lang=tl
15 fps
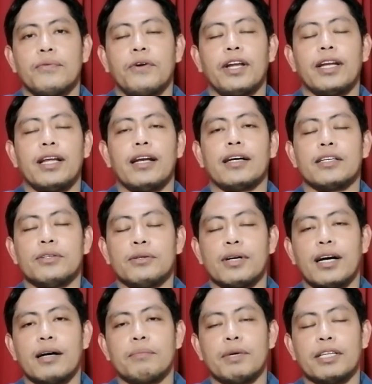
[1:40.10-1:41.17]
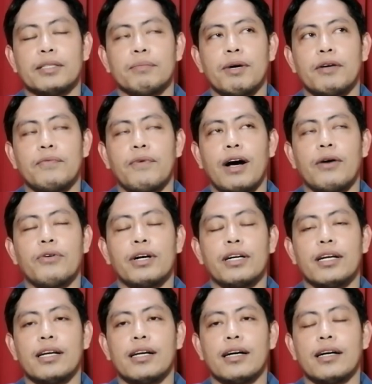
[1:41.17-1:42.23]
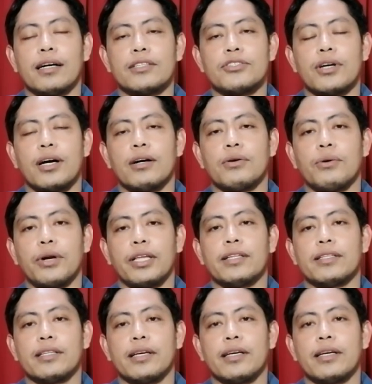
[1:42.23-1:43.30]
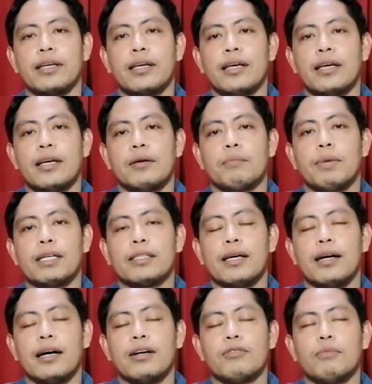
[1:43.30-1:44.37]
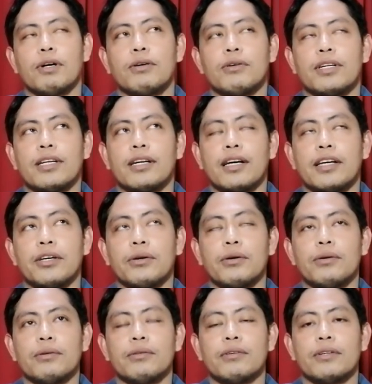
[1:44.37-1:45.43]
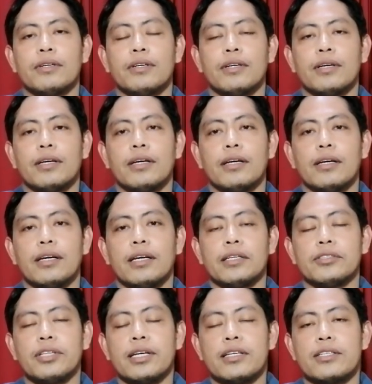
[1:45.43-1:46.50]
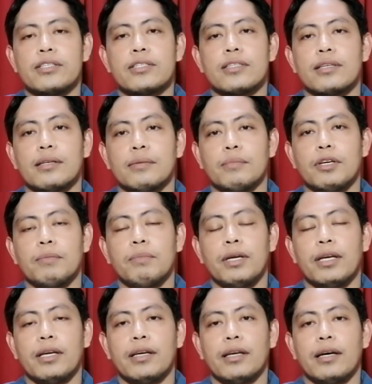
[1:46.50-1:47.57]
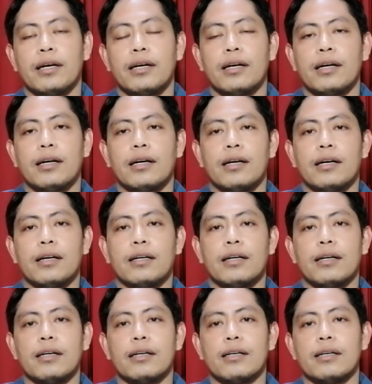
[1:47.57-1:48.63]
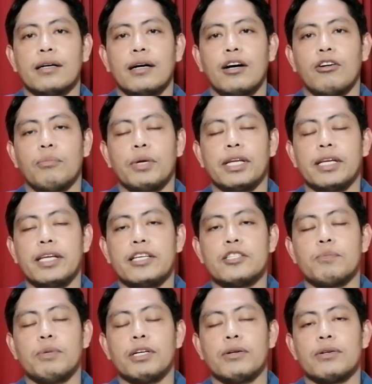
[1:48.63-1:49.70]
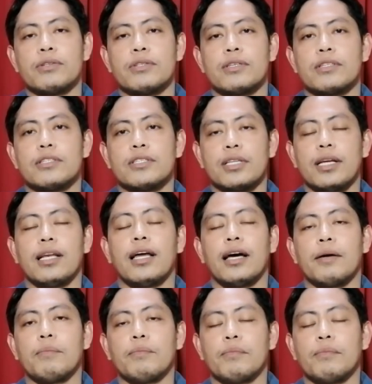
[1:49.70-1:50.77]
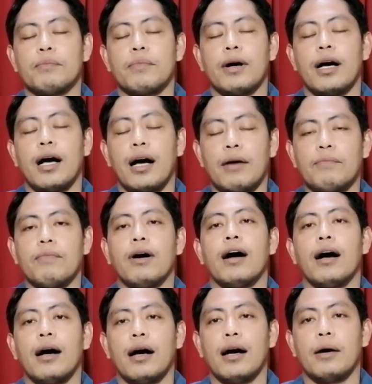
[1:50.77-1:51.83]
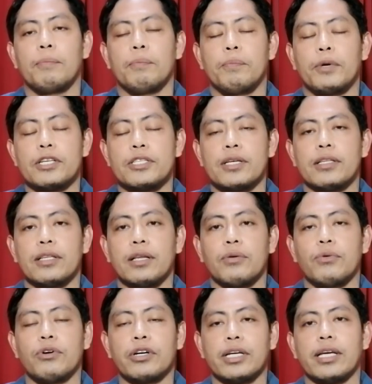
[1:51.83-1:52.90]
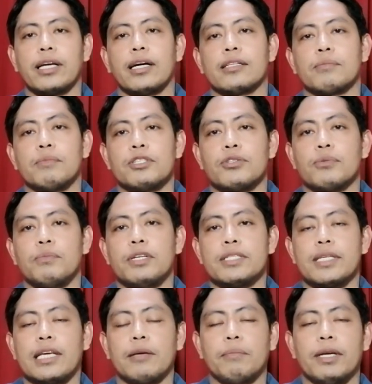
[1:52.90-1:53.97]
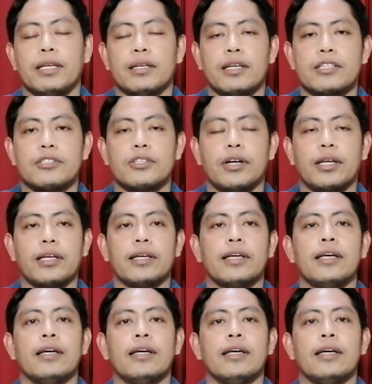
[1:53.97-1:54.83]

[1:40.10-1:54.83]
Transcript: free na lang yung gamit, manpower na lang at saka kuryente. But uh, kung mag-order kayo, eh, it takes maybe uh, how many days because still I'm have uh, presently working at Mitsubishi Heavy Industry.